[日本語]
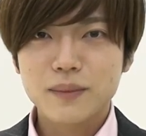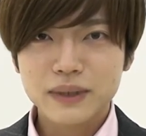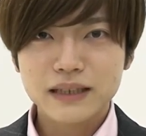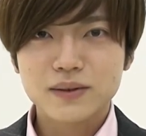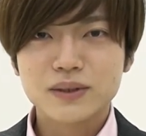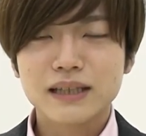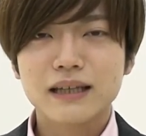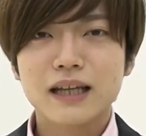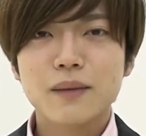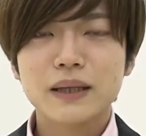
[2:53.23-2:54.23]
と頑張って過ごしてい
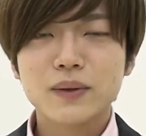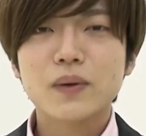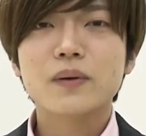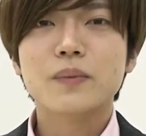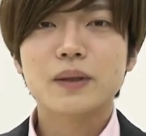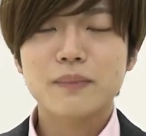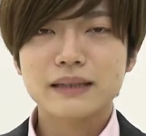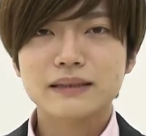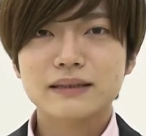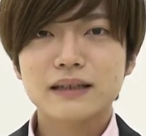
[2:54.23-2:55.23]
ければと思います